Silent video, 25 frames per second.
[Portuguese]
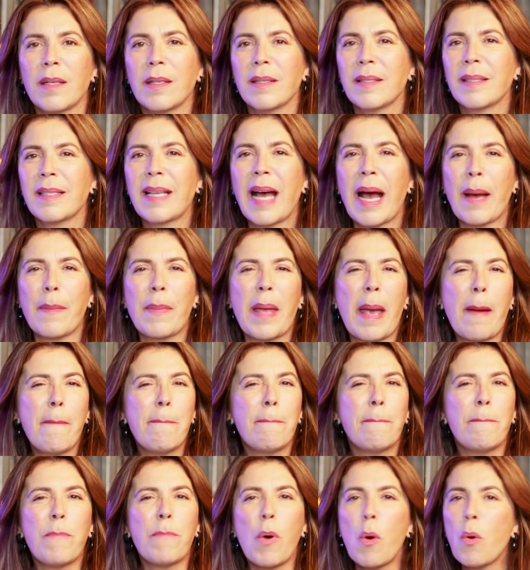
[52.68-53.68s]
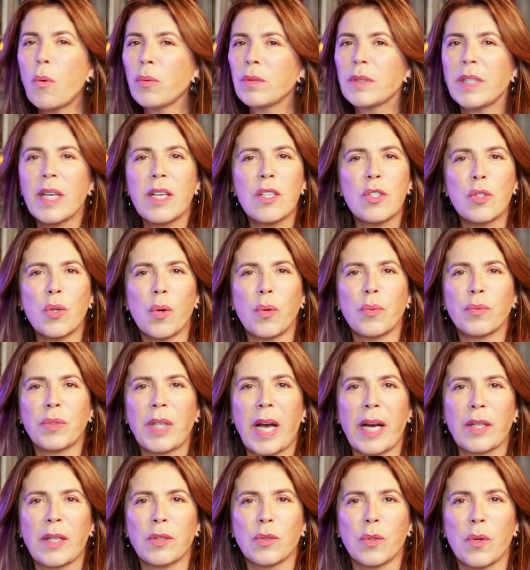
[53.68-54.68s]
Sabe, é bom ter esse
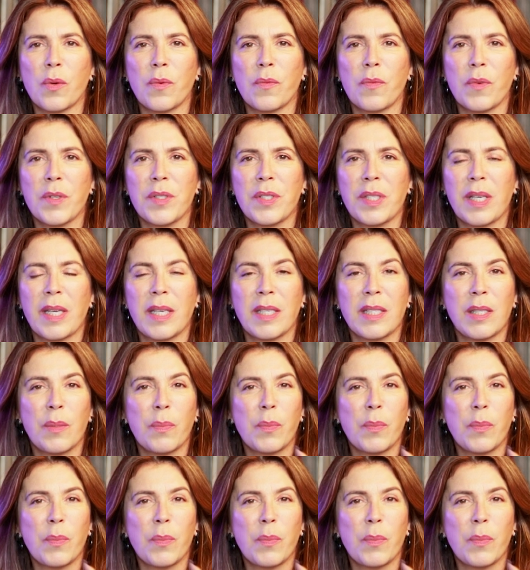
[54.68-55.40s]
contato com vocês.